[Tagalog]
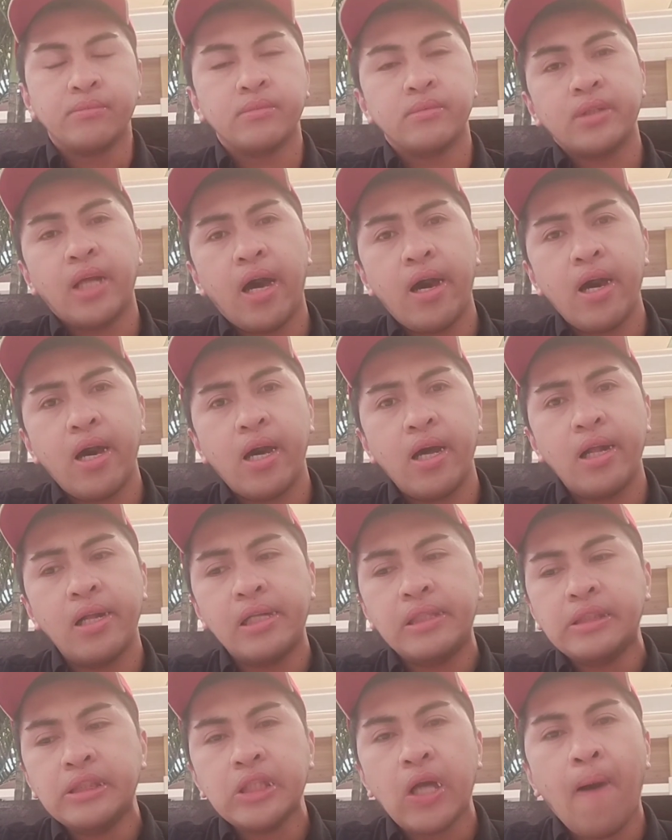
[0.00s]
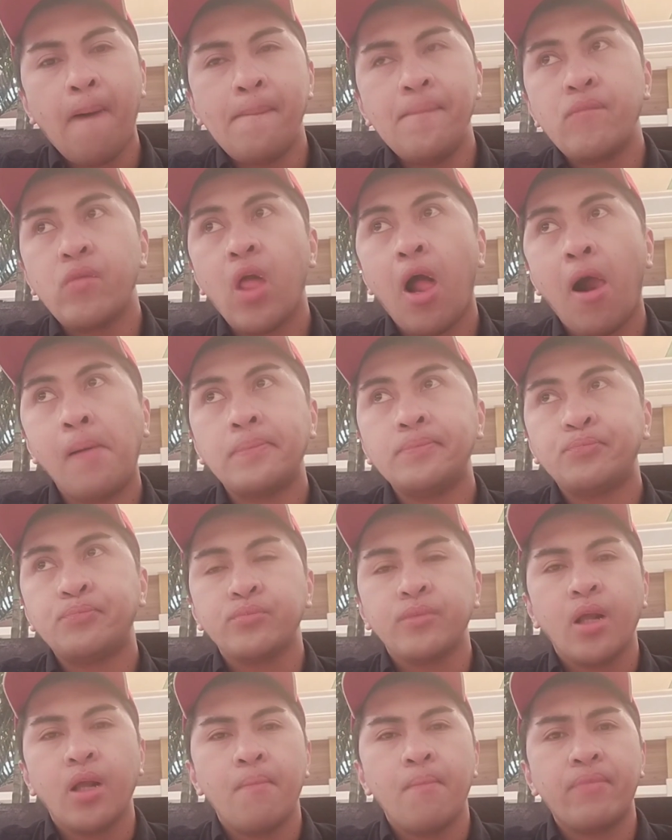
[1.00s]
dahil
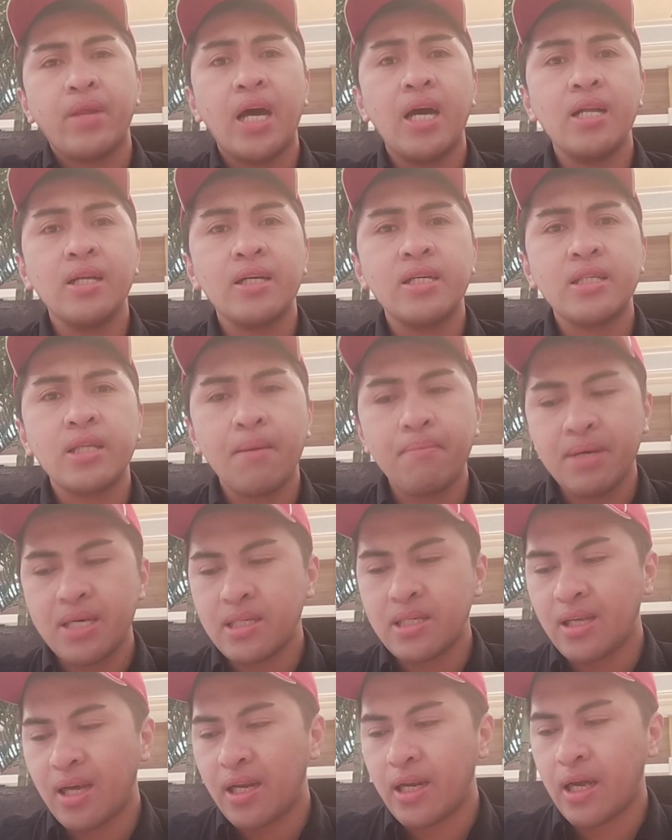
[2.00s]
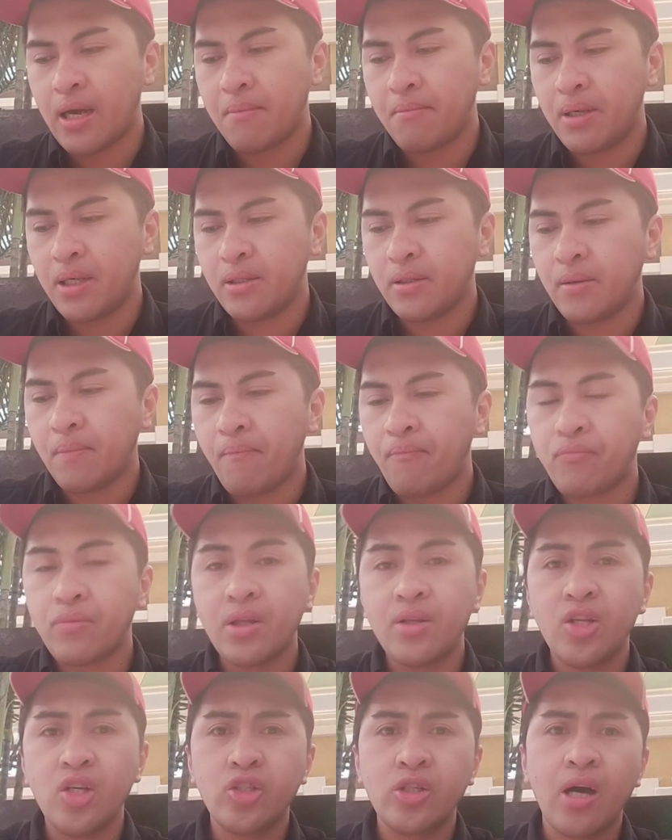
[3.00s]
dahil nasa visa namin
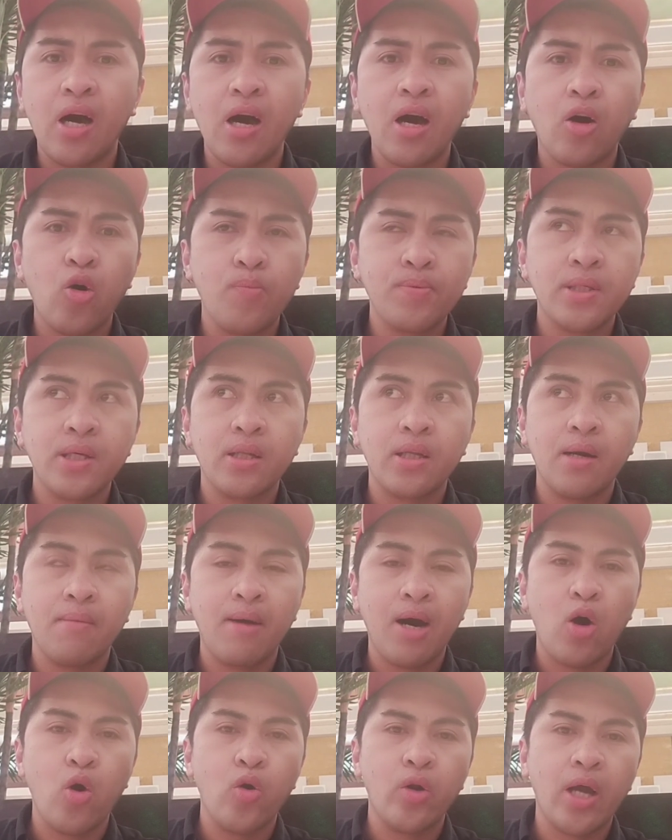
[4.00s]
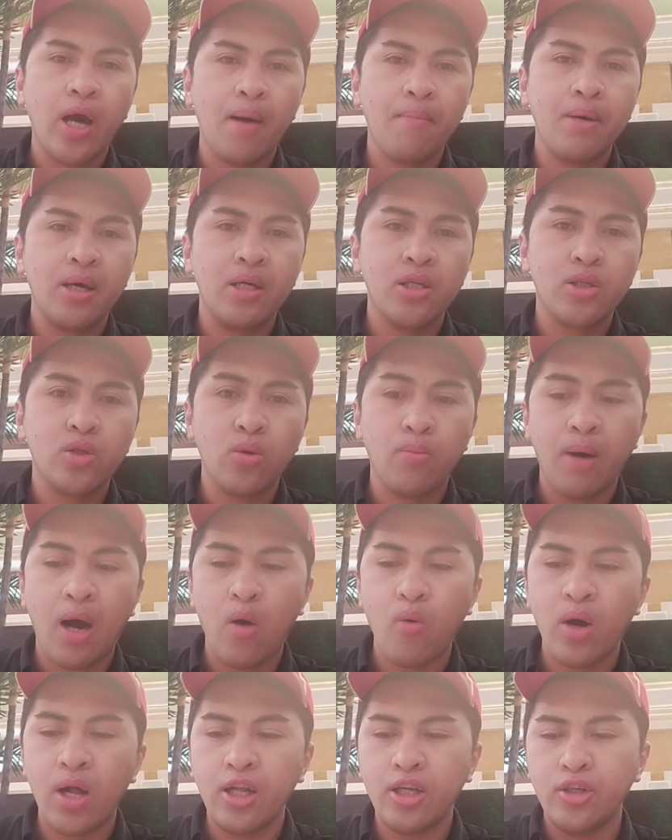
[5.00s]
hindi siya angkop sa trabaho namin so
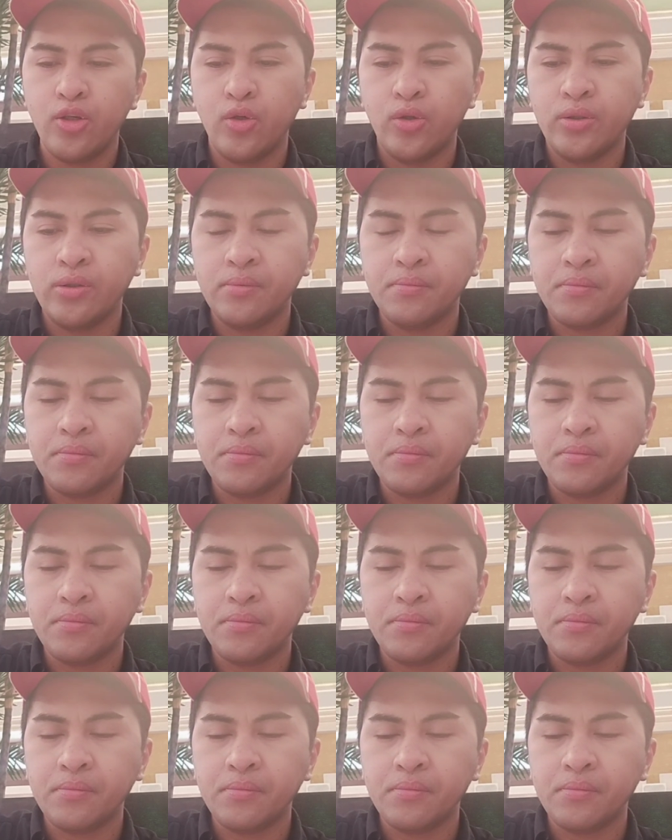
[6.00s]
bawal yun